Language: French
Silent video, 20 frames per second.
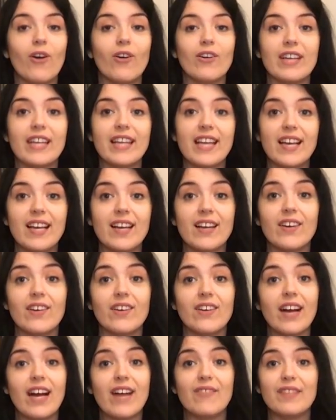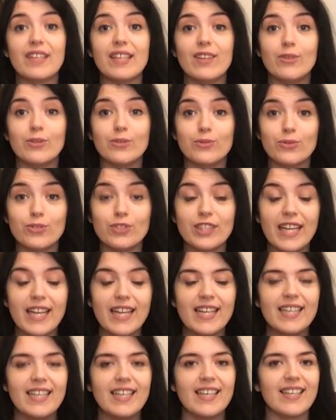en lien euh, avec le sujet.
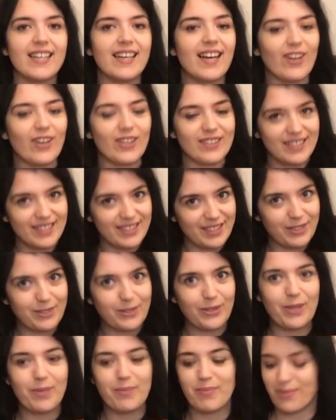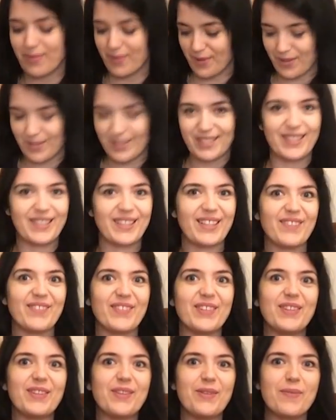Alors désolée pour euh, cet
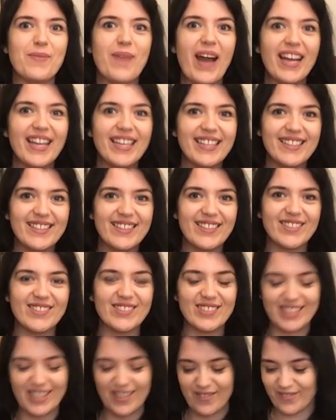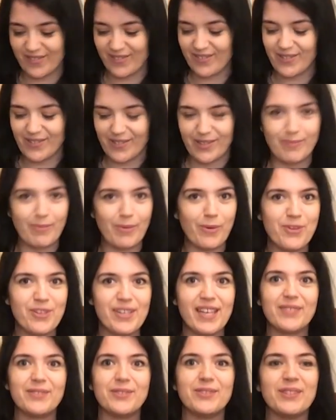invité de marque que nous avons, euh, mon
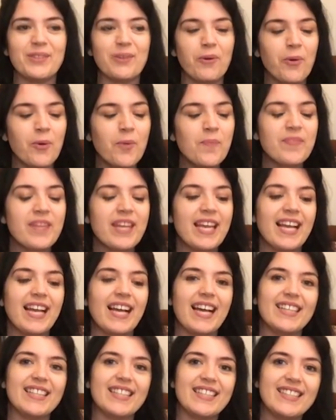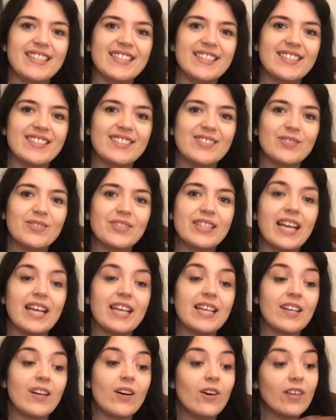chat de Niro. Euh, donc euh,
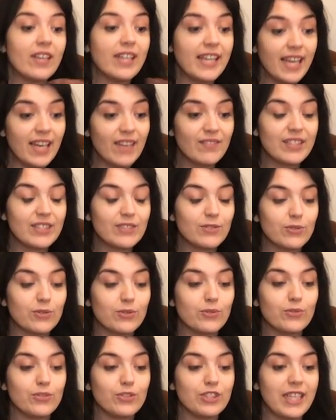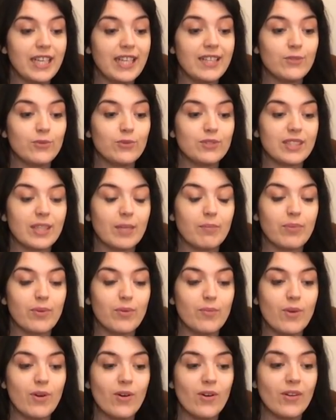en lien avec ce sujet, tout
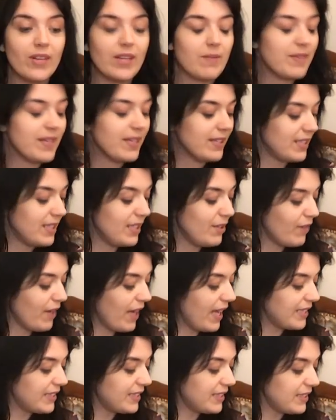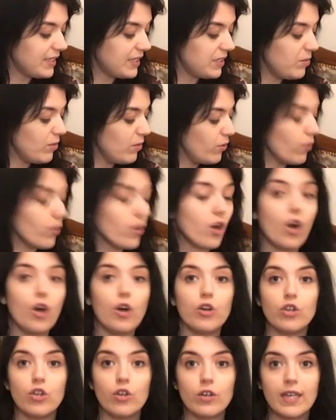simplement, eh bien, des livres accessibles donc
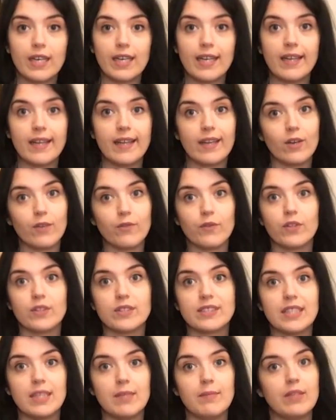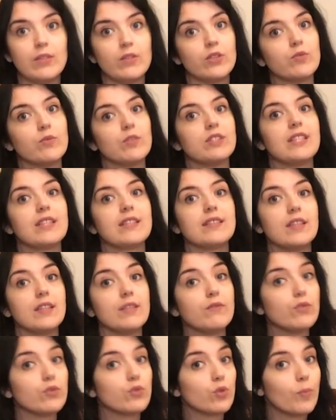en anglais et en français. Malheureusement, certains
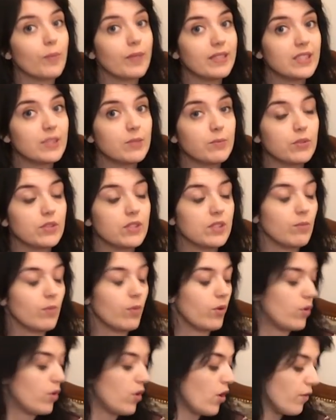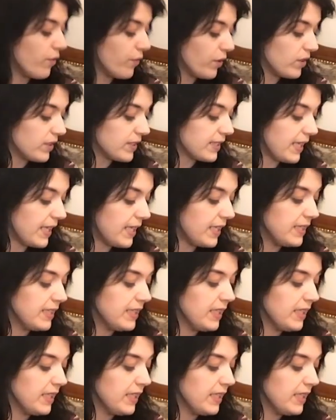livres ne sont pas disponibles en français.